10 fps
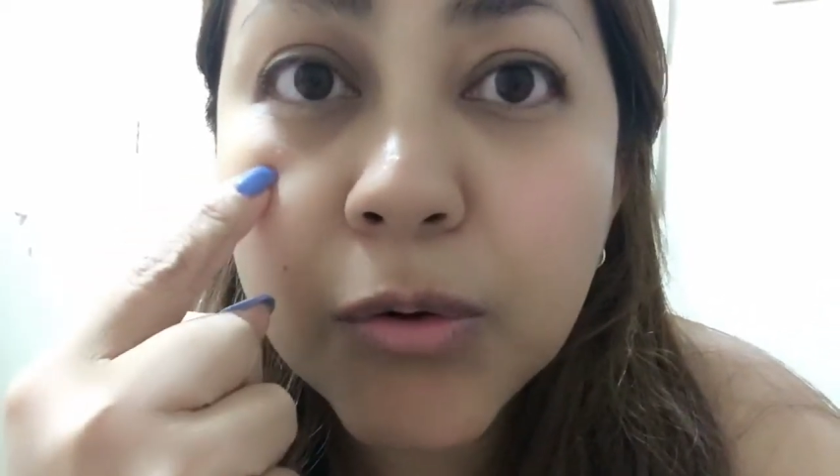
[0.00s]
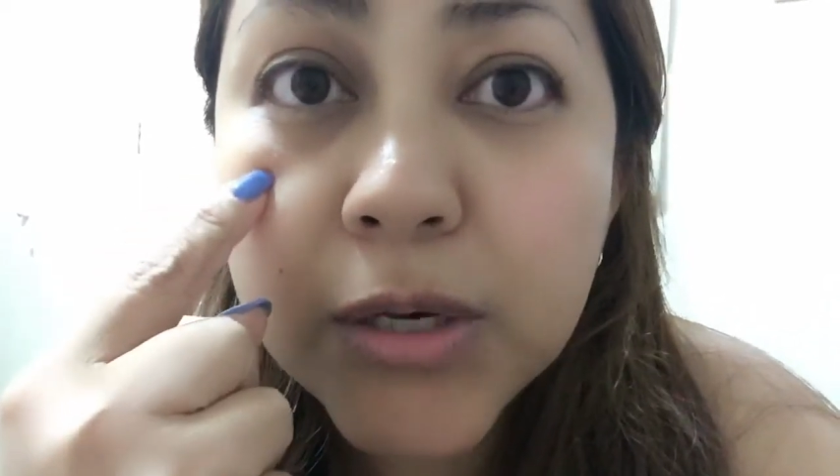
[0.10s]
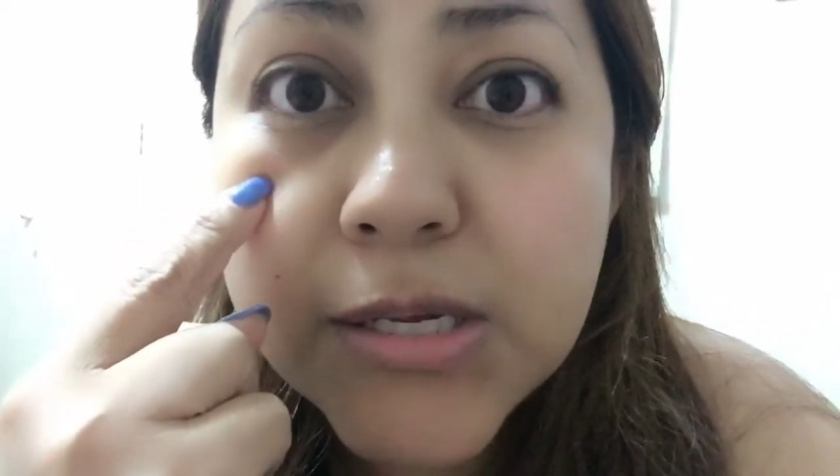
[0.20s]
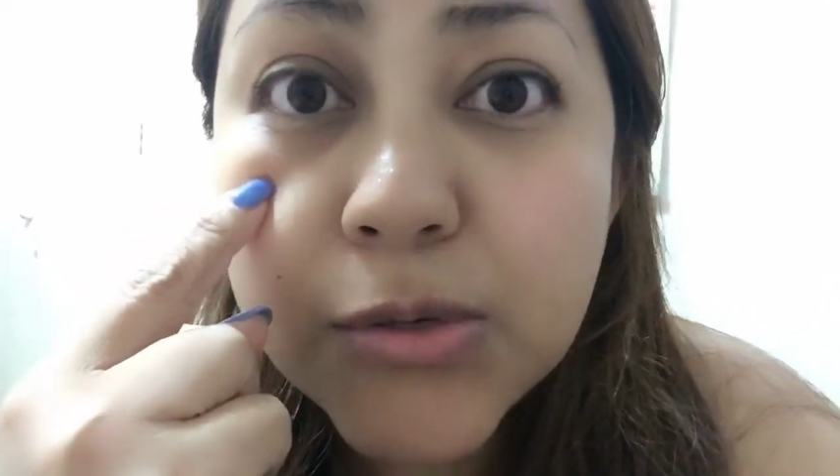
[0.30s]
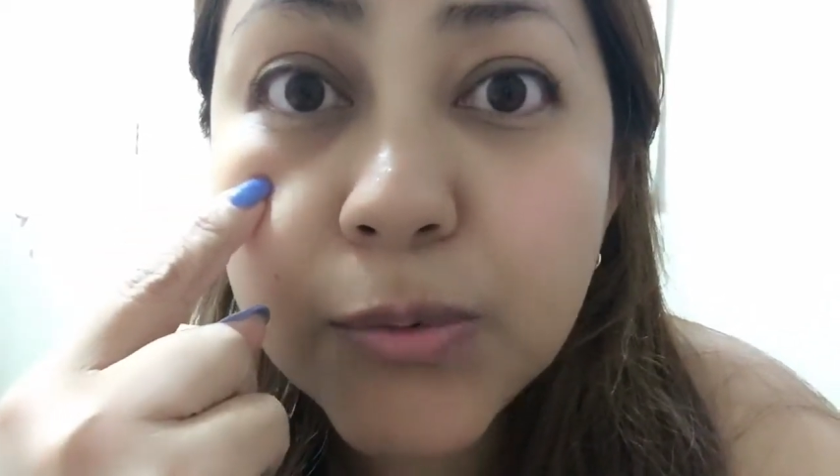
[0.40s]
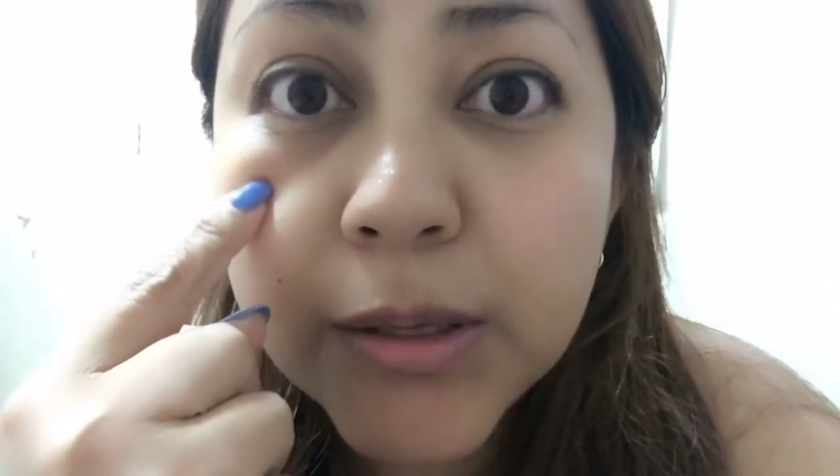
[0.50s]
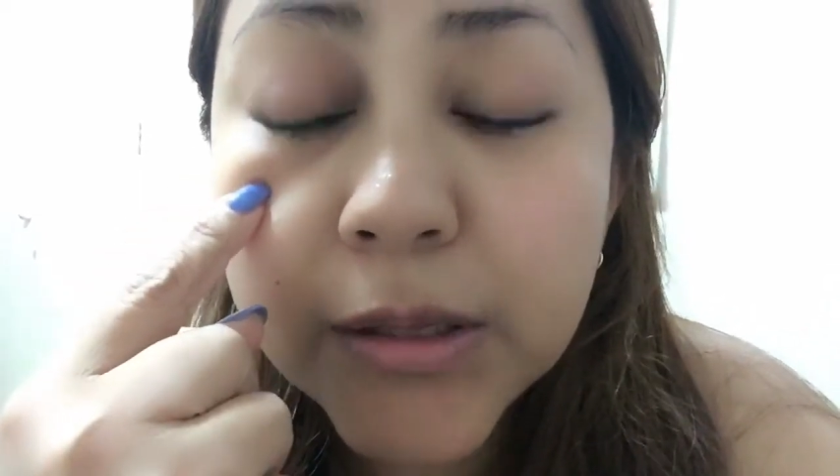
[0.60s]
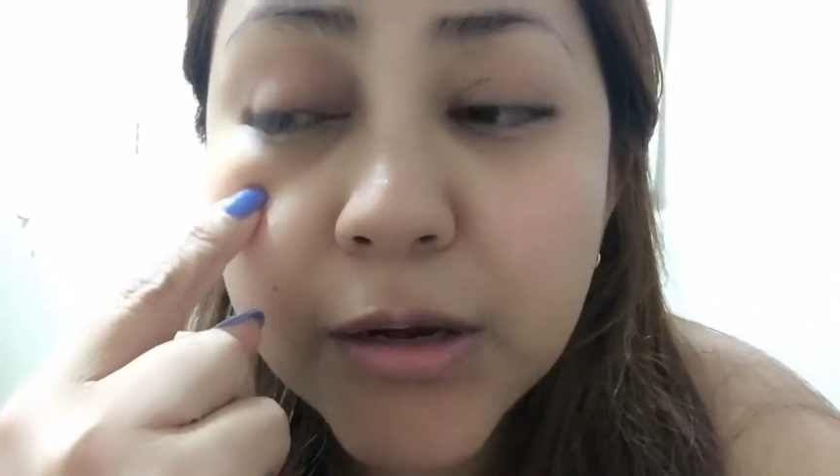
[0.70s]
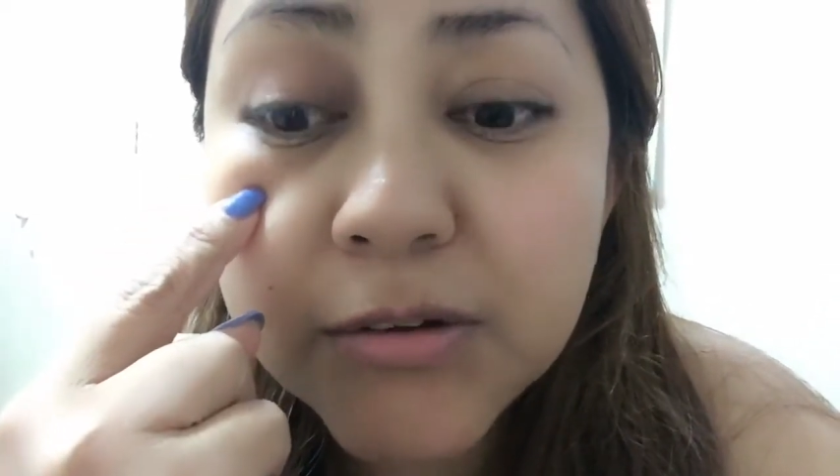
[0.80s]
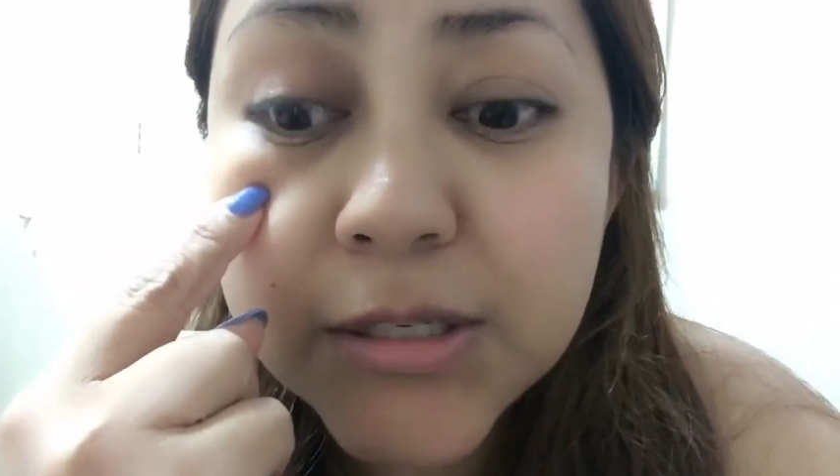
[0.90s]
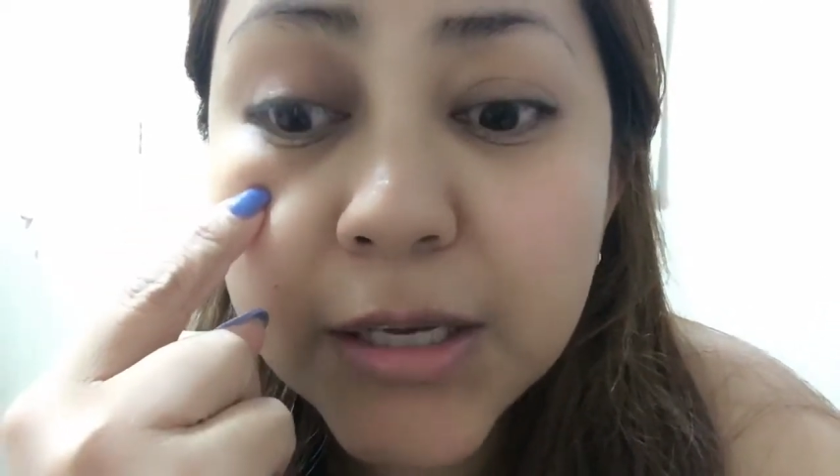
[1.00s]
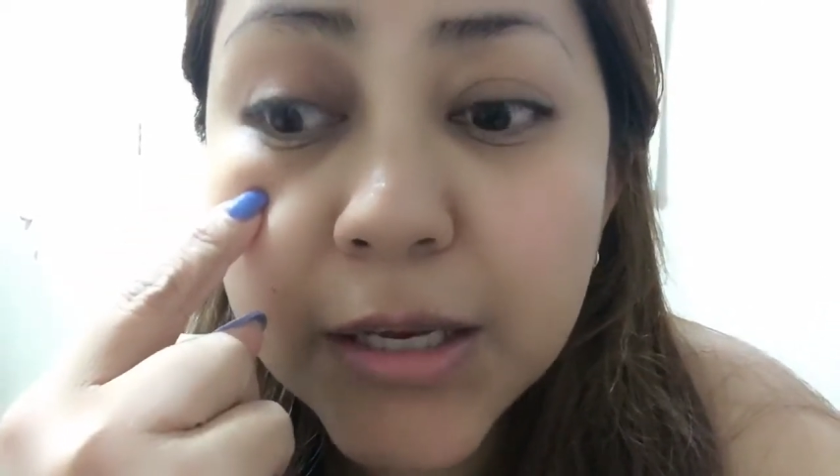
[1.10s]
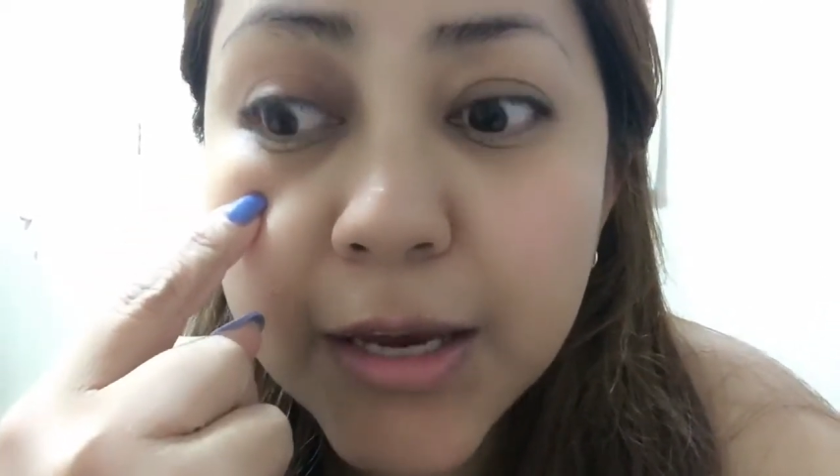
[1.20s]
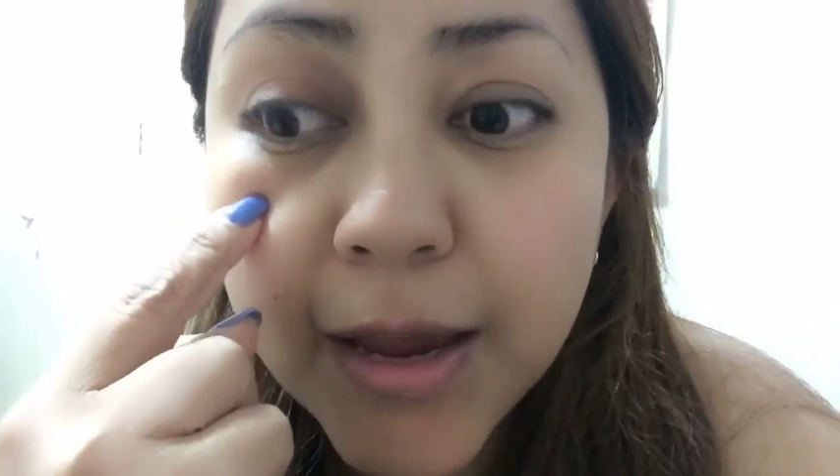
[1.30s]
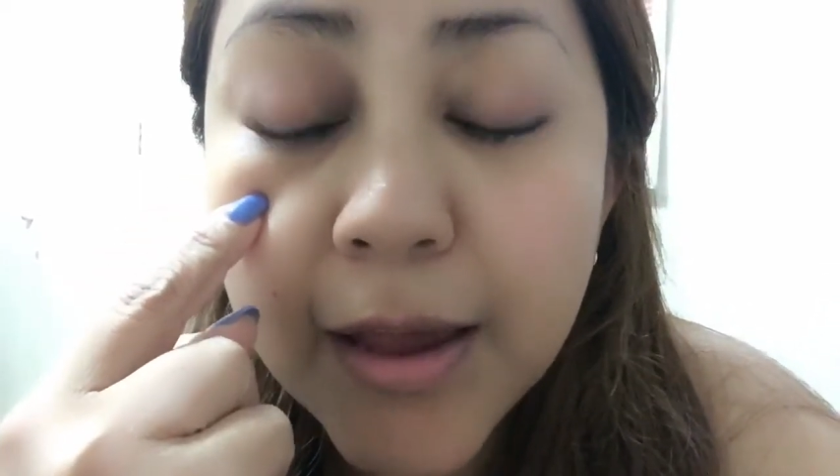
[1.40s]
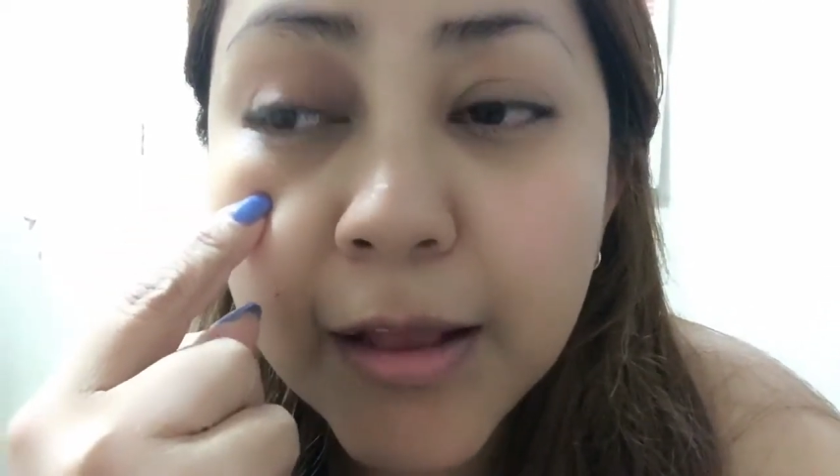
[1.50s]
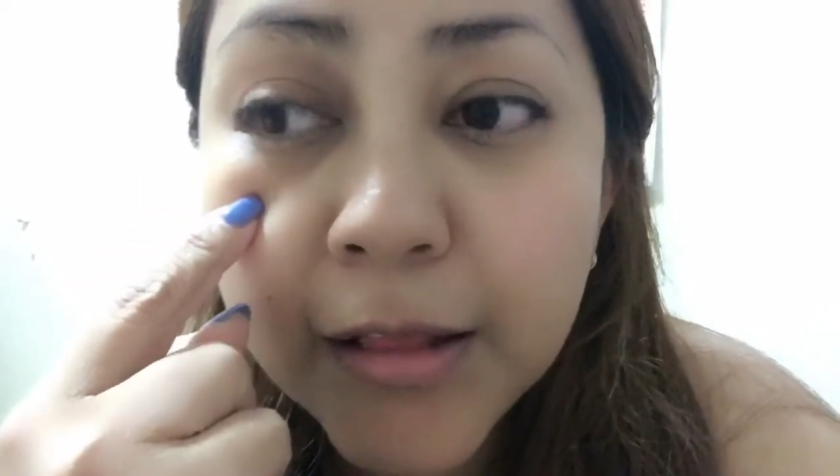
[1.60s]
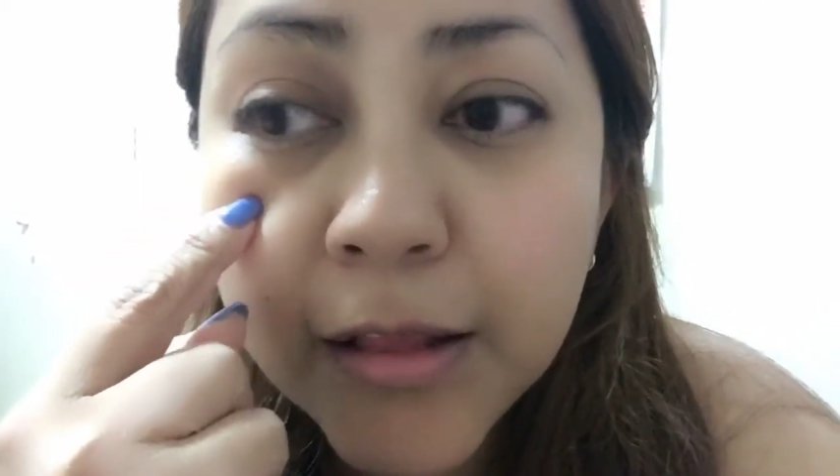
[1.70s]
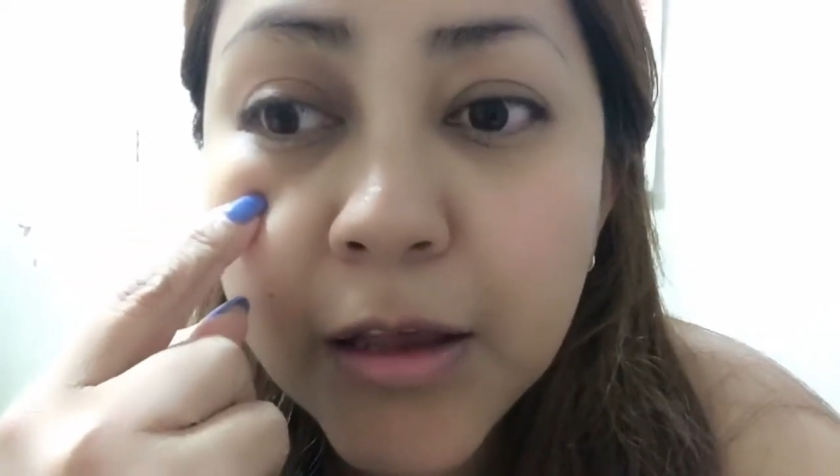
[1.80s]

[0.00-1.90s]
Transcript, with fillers: is 1,000 yen.